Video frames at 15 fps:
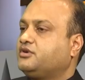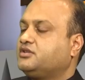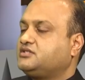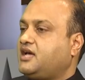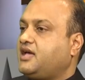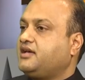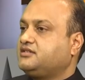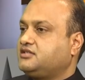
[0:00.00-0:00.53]
উপরে
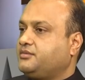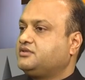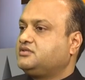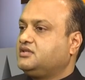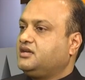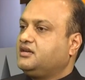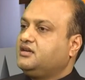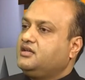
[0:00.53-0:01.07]
ছায়া হিসাবে
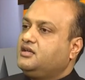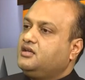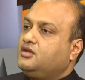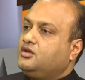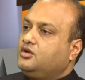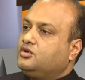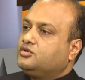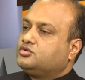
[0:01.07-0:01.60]
ছিলেন
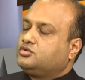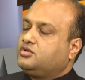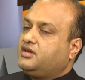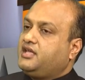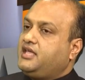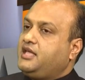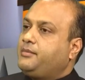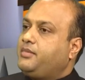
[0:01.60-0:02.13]

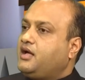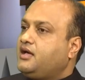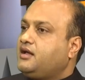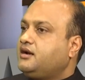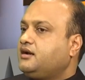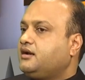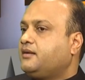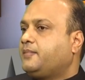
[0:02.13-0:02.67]
সুতরাং
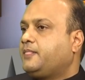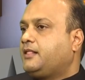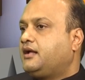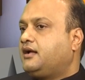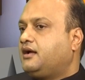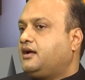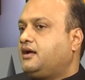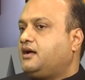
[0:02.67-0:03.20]
এবার
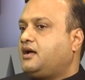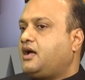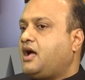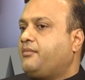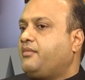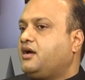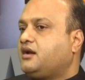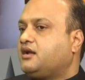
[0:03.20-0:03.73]

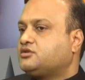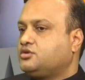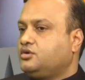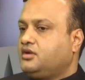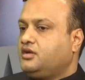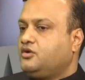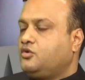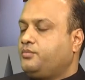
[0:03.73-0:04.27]
আমার
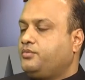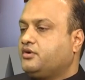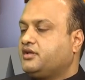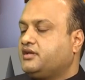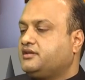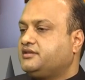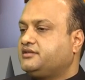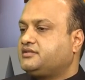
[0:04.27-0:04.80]
আসলে উপরে
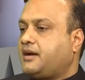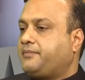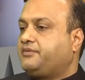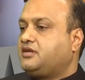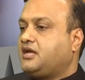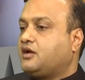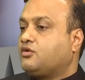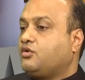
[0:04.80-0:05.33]

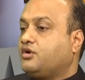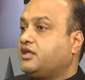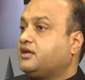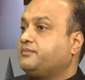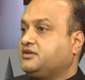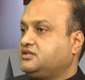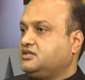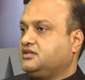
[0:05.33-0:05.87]
চাপটি আরও অনেক
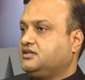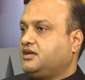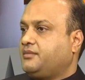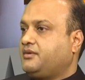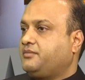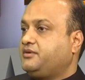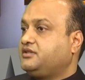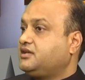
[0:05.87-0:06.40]
বেশি
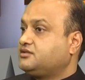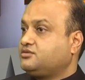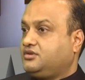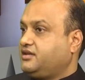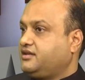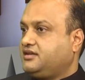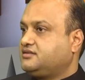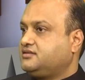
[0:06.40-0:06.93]
আমার পিতা
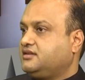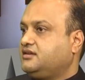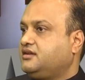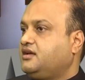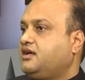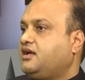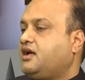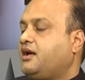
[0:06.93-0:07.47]
চলে গিয়েছেন
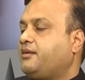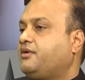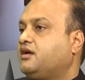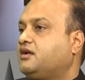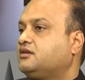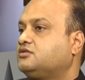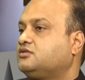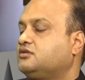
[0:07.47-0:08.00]

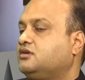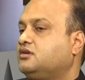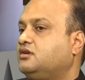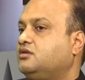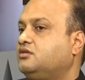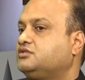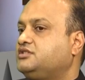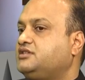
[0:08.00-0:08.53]
আমার
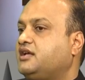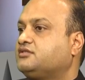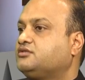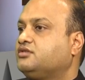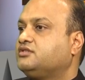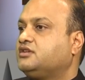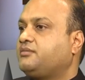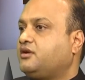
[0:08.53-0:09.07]

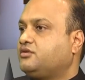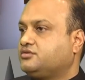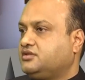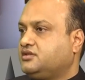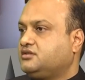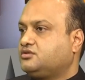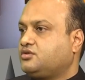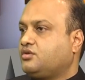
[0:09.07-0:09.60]
সিরাজগঞ্জের
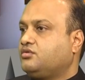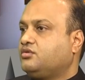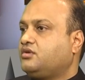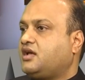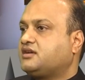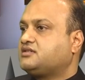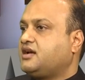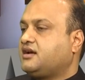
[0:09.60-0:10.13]
মানুষের সকল
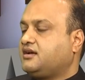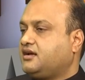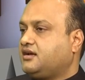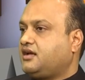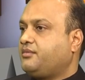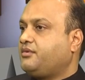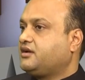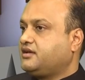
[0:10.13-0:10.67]
আশা
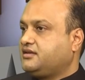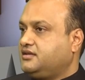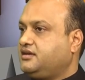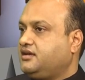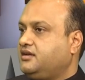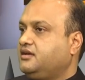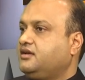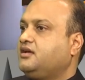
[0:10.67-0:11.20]
আকাঙ্ক্ষা আমাকে
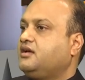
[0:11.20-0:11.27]
ঘিরে